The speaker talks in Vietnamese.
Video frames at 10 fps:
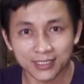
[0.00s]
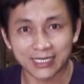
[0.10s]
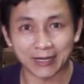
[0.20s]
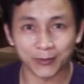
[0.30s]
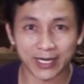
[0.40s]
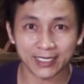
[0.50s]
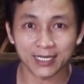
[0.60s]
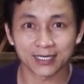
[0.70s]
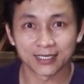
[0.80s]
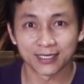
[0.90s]
Xin chào các bạn nhé.
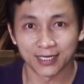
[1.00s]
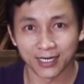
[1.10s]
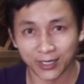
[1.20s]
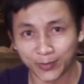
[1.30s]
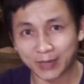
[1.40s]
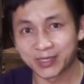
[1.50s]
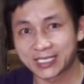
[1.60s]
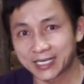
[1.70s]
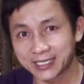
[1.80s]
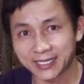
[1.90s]
À, ờ, hôm nay mình
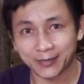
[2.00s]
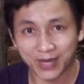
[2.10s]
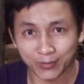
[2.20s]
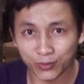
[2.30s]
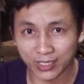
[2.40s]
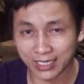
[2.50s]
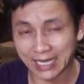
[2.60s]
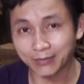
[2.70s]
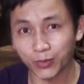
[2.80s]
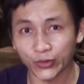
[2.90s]
sẽ chia sẻ với bạn một cái
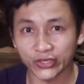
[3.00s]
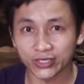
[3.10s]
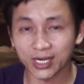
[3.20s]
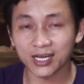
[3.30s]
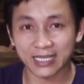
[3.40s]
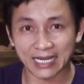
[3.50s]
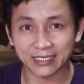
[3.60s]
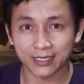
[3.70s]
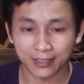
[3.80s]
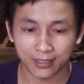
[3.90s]
cách bổ dừa rất là nhanh,
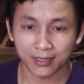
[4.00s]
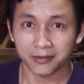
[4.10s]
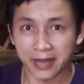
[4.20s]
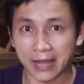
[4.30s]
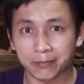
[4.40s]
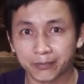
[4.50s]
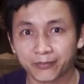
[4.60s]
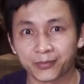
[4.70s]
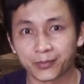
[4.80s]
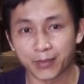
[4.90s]
đẹp
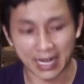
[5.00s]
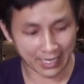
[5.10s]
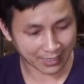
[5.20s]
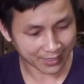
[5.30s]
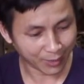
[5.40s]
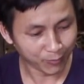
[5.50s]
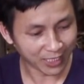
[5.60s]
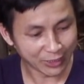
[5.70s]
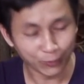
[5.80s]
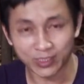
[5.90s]
mà không
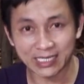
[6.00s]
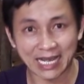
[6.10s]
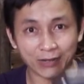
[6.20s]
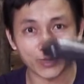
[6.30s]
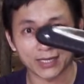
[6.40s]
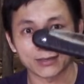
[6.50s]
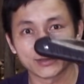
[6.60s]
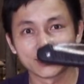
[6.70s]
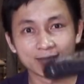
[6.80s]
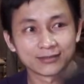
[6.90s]
cần dùng tới dao các bạn
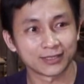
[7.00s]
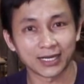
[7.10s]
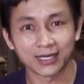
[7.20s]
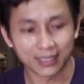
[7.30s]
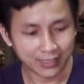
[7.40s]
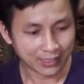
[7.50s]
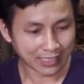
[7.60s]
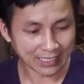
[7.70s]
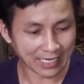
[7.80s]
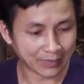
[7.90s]
nha.
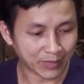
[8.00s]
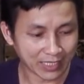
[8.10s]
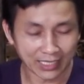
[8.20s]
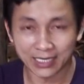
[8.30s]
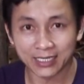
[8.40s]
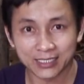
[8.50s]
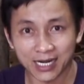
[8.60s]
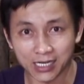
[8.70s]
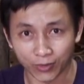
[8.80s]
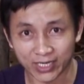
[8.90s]
Cách này mình nghĩ ờ,
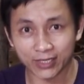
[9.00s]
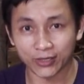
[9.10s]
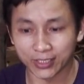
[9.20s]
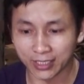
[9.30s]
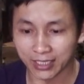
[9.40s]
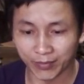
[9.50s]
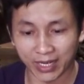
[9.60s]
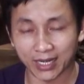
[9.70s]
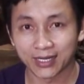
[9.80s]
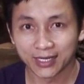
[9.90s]
rất hữu ích cho những người
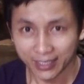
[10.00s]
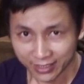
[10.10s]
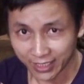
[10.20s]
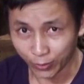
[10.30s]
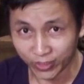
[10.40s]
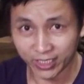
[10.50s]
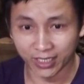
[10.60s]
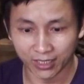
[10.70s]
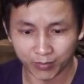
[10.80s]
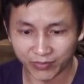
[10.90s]
mà thích uống
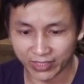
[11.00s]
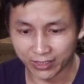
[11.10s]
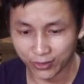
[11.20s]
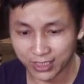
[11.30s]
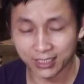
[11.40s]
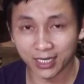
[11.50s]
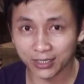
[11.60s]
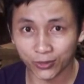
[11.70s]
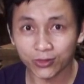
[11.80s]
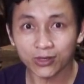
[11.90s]
dừa bởi vì nước dừa rất là
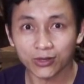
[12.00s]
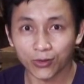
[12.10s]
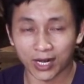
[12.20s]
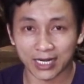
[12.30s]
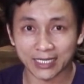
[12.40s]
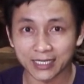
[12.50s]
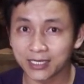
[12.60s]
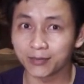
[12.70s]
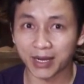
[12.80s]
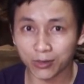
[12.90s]
tốt hoặc là những
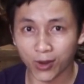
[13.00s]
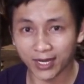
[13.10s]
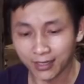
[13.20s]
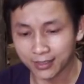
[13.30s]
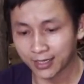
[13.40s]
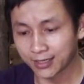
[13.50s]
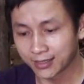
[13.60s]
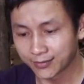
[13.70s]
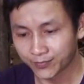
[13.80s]
người bán quán ha.